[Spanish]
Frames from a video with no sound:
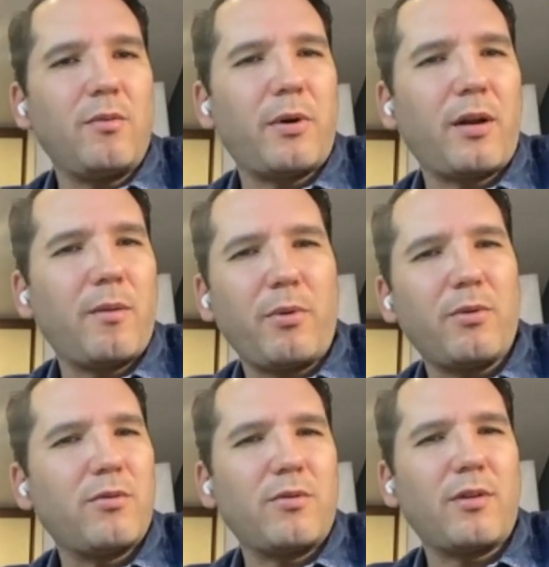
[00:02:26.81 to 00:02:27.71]
Por ejemplo,
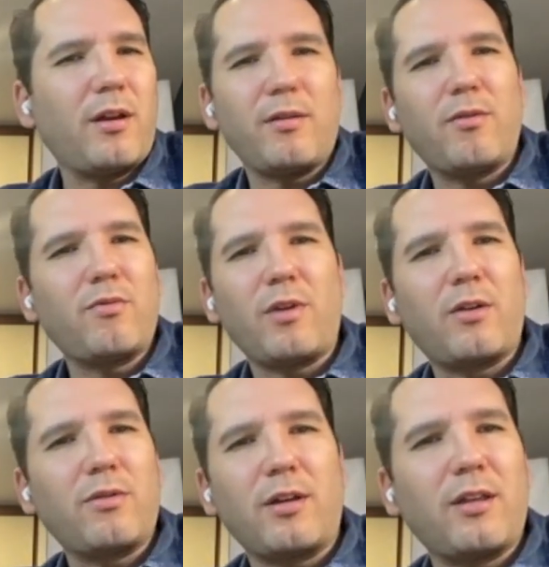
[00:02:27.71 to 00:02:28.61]
eso es, una
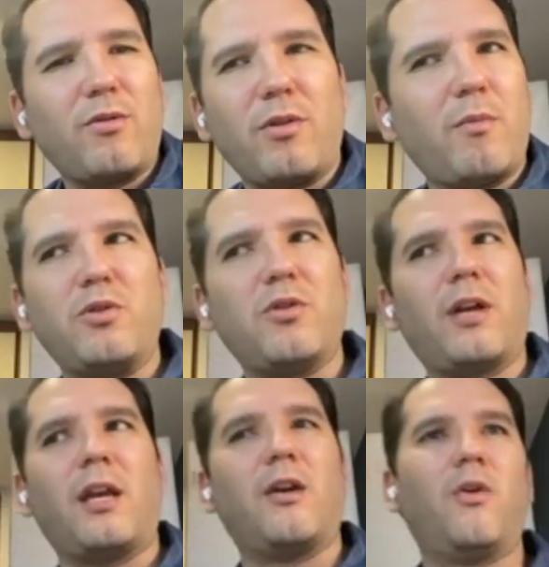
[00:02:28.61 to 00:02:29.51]
cosa que se usa mucho
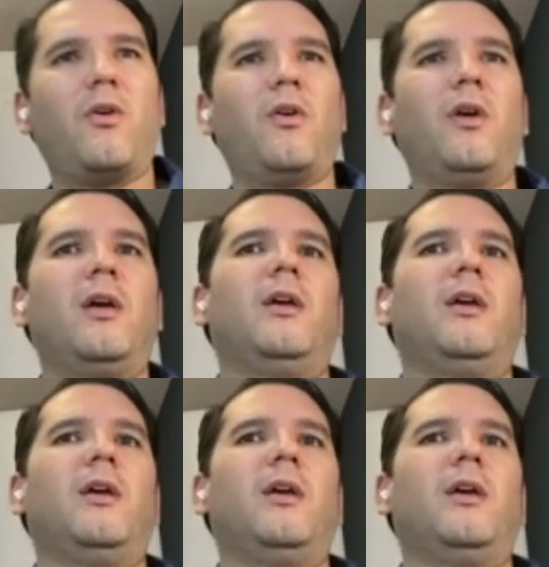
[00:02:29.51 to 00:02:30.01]
que no,